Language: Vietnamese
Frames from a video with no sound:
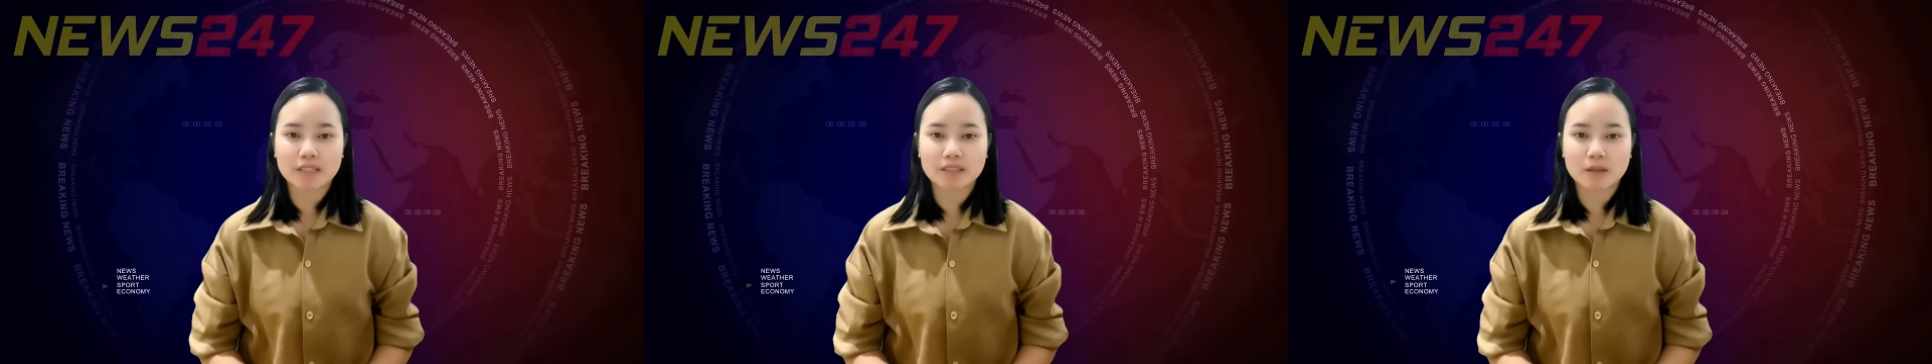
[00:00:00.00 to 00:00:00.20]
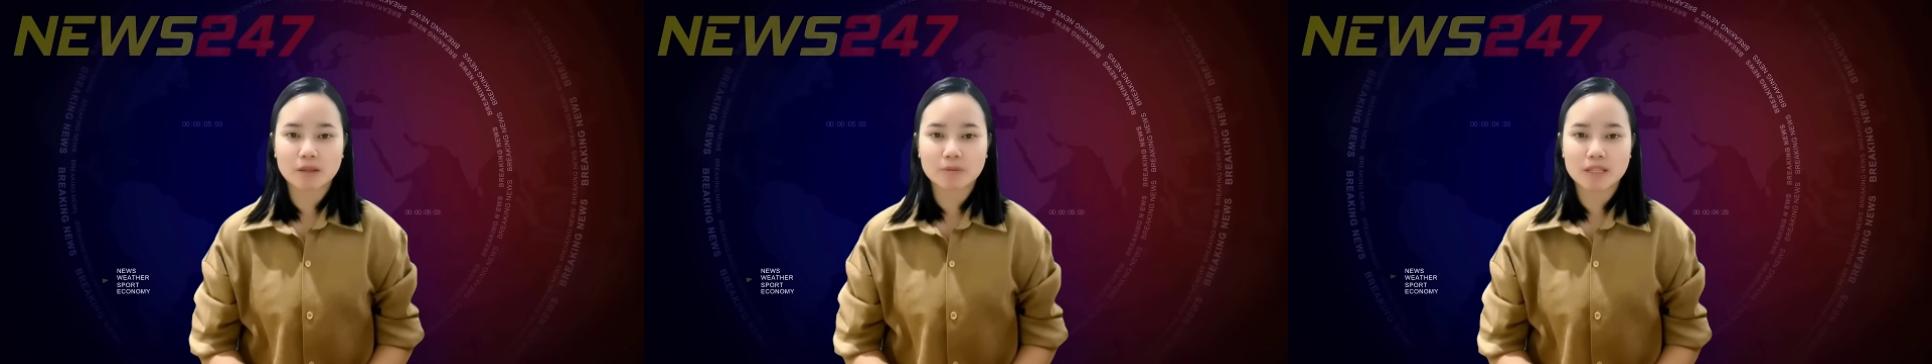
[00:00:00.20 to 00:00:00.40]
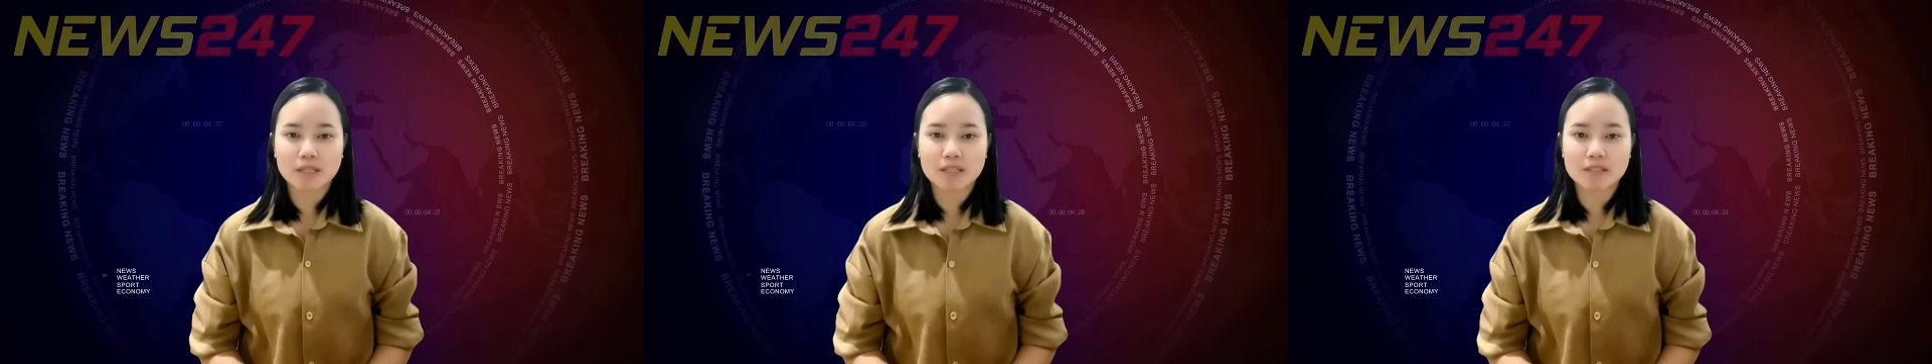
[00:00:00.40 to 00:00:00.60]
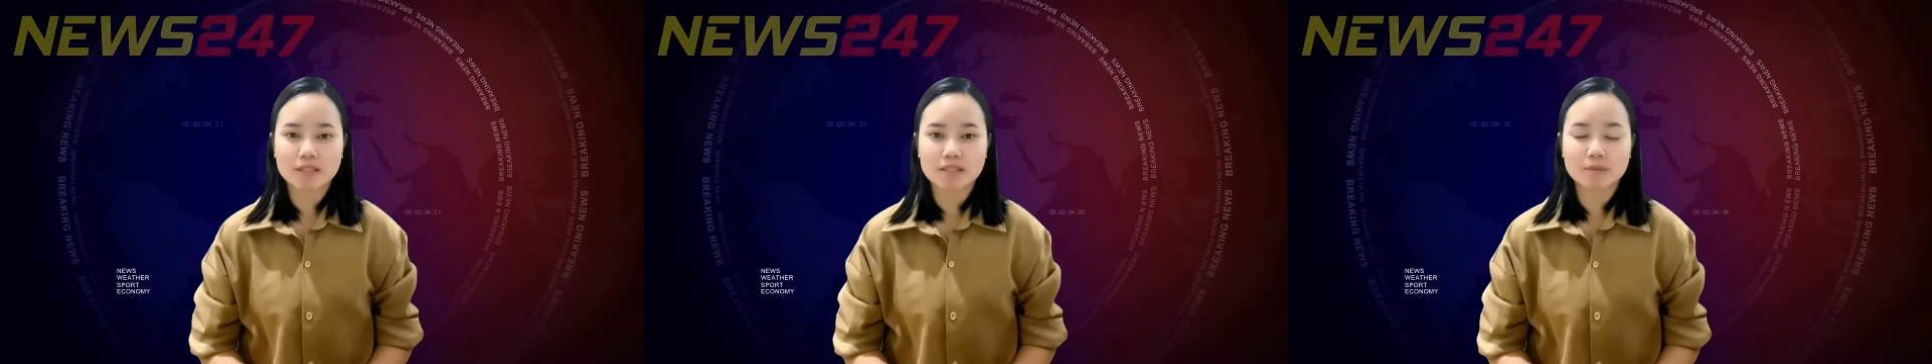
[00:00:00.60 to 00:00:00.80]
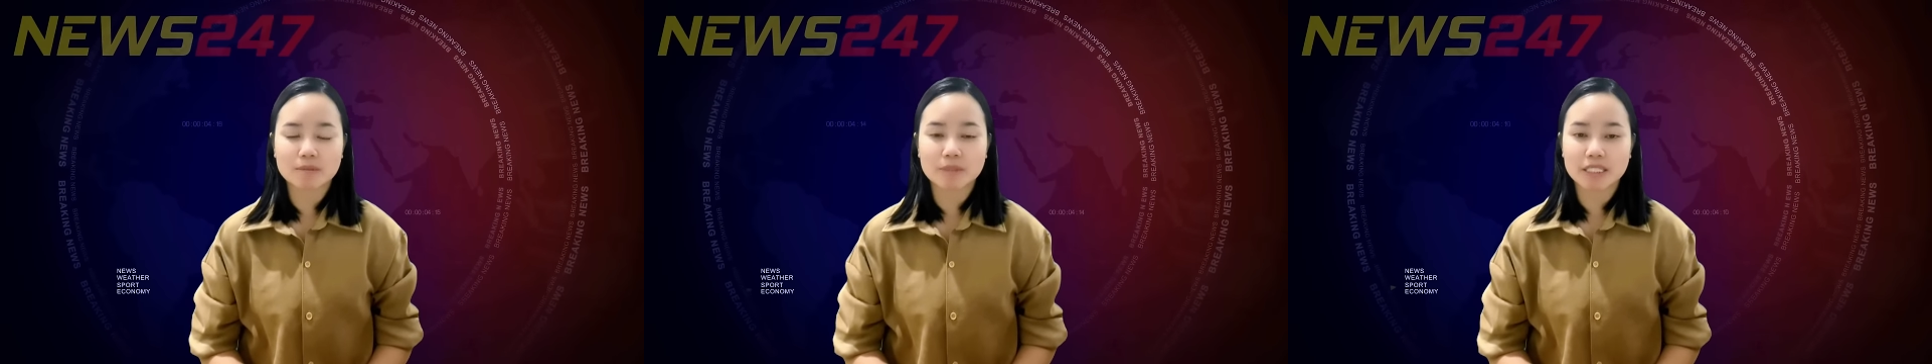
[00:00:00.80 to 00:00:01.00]
những thông tin thời
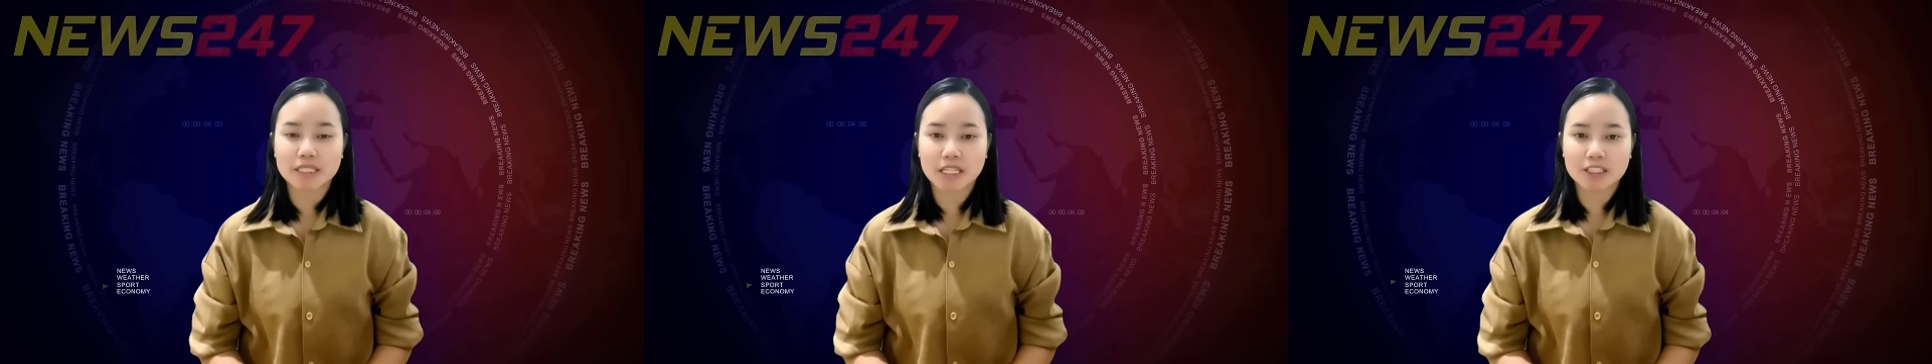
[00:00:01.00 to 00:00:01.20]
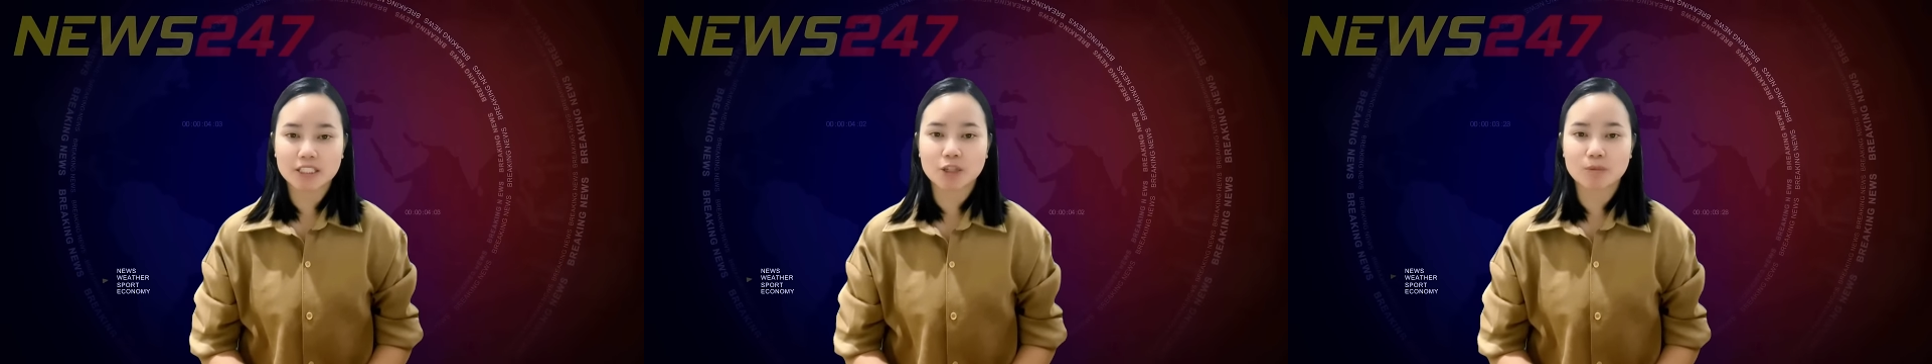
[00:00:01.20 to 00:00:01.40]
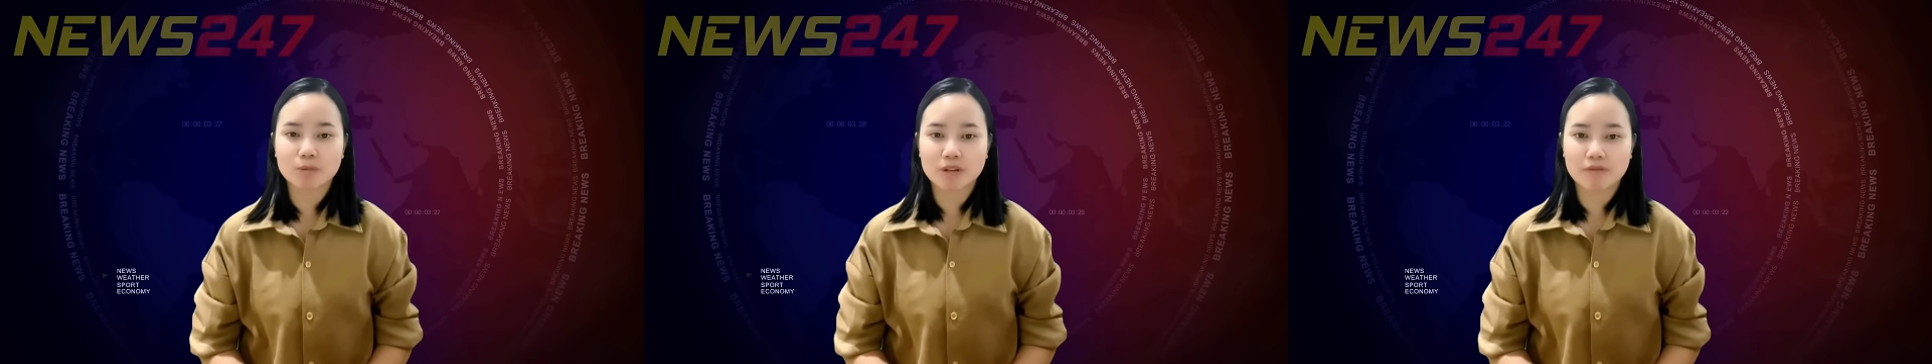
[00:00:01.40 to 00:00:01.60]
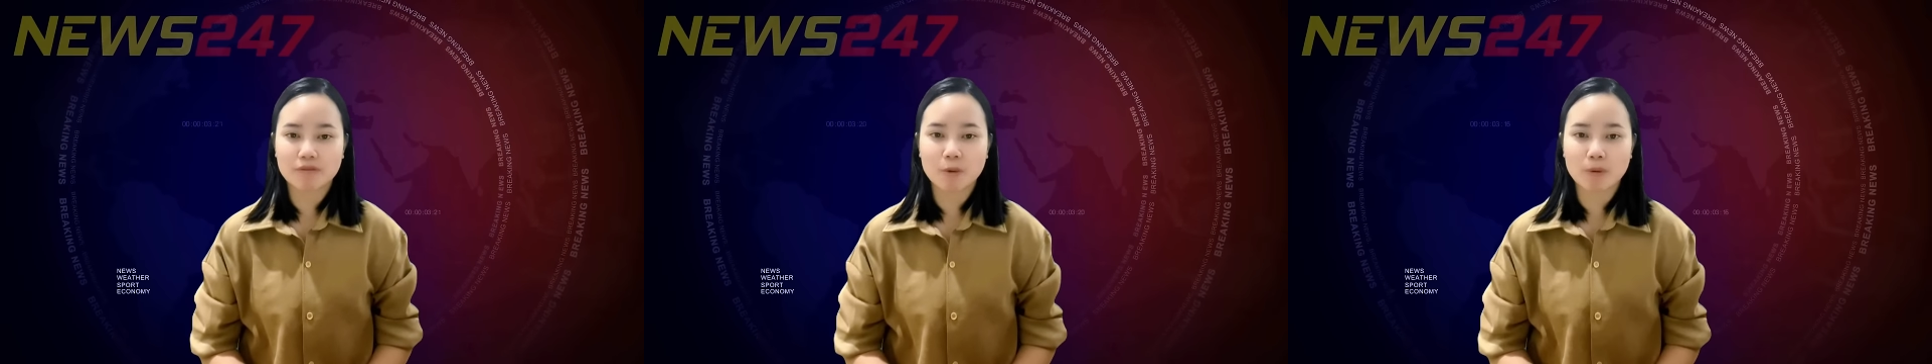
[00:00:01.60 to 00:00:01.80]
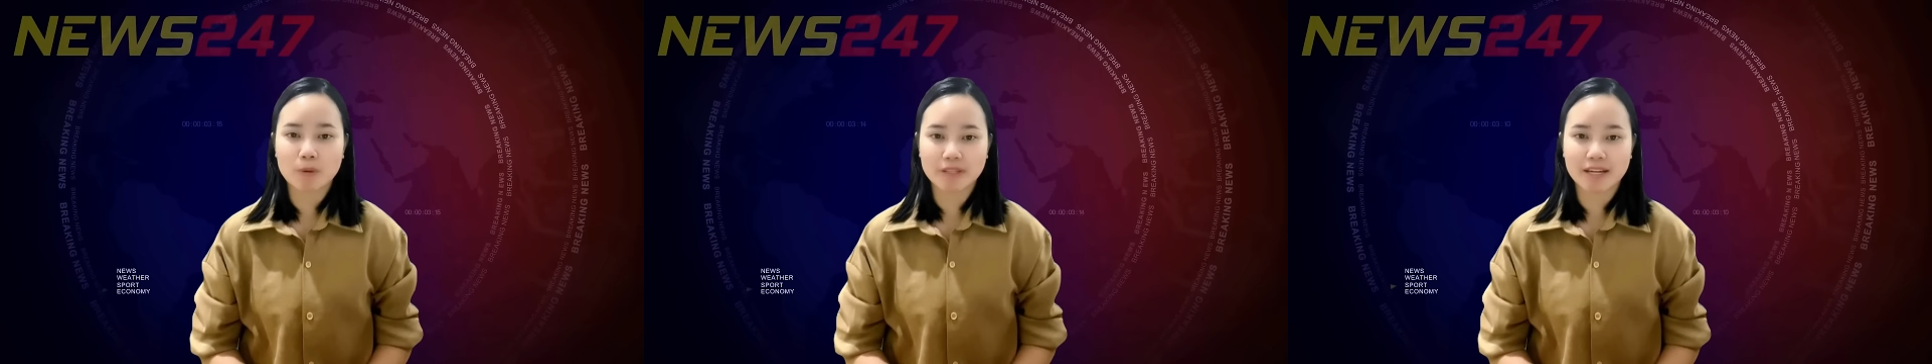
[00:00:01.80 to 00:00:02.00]
sự mới nhất trong nước và
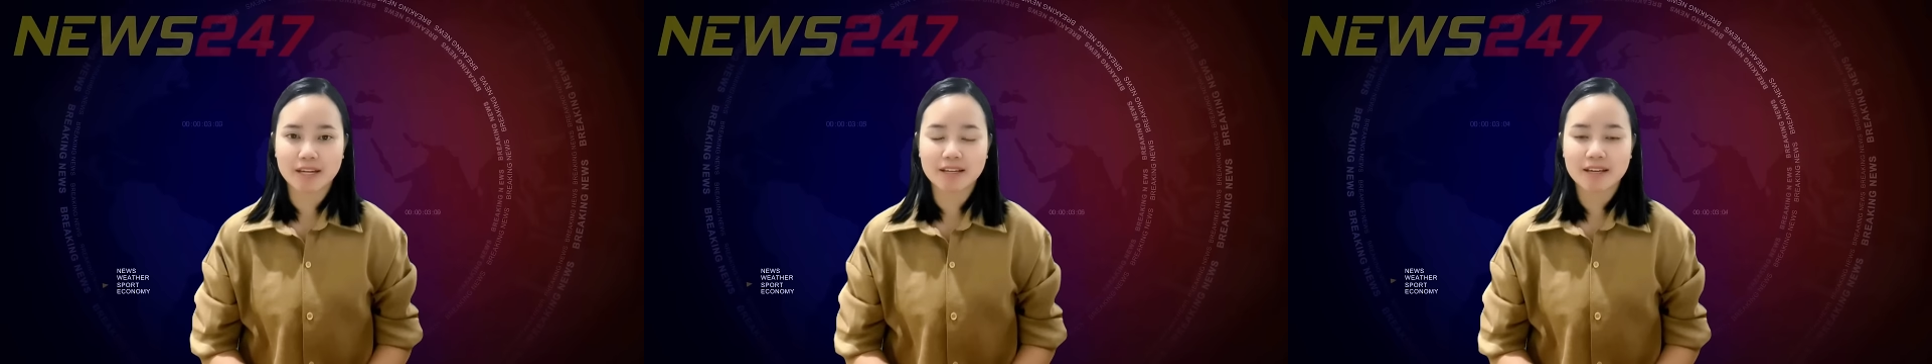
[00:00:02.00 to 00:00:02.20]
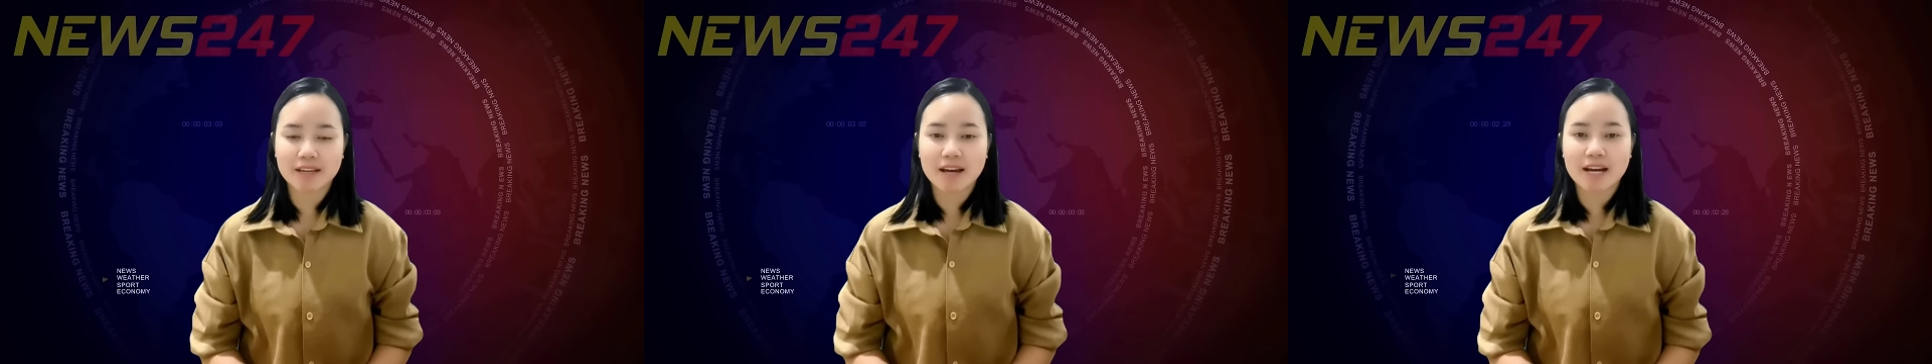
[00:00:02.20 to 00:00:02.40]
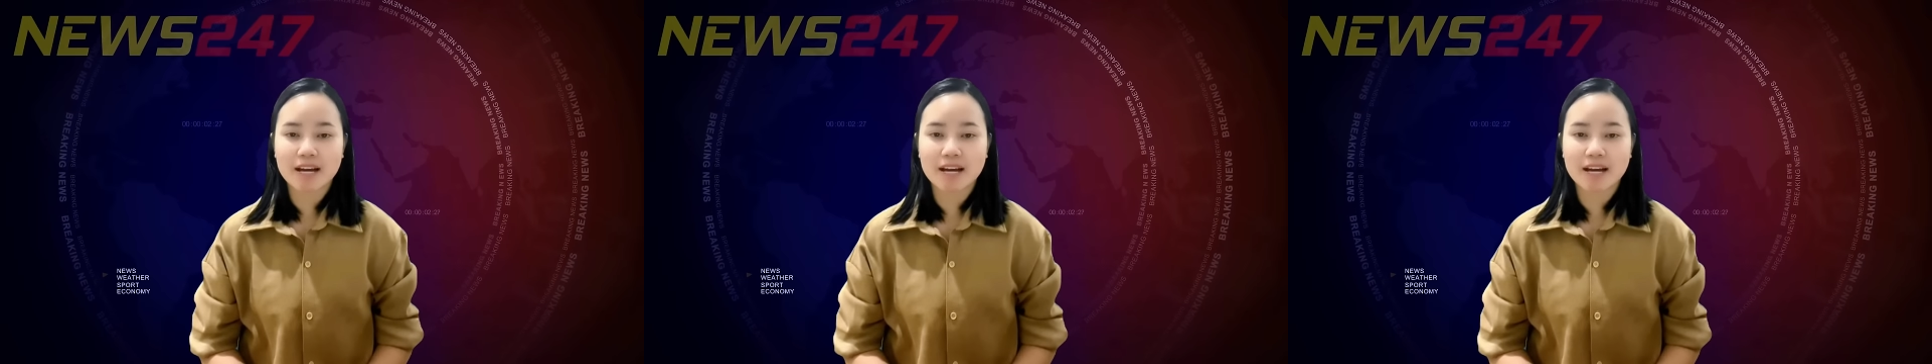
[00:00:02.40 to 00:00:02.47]
quốc tế.